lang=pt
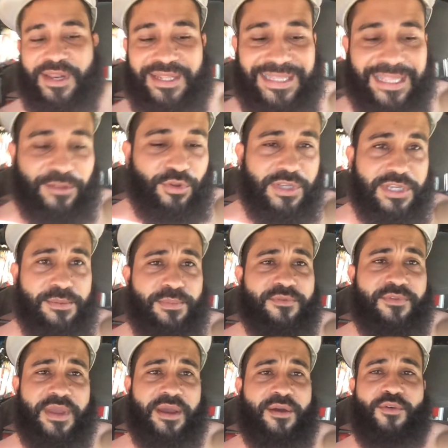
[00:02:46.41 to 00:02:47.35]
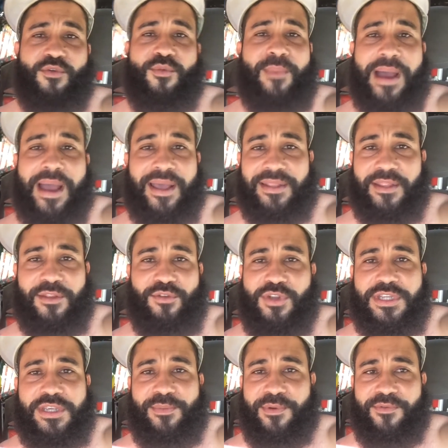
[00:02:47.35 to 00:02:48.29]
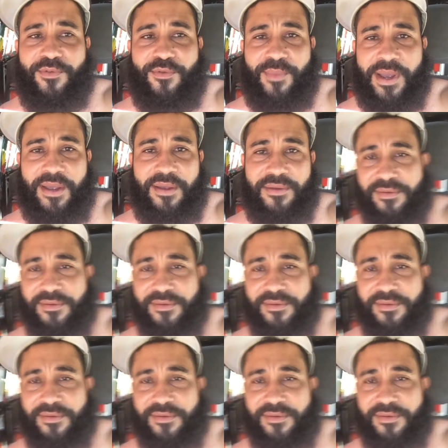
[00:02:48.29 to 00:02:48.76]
Ela tá doidinha pra ver a, o mar, tá doidinha pra ver o mar.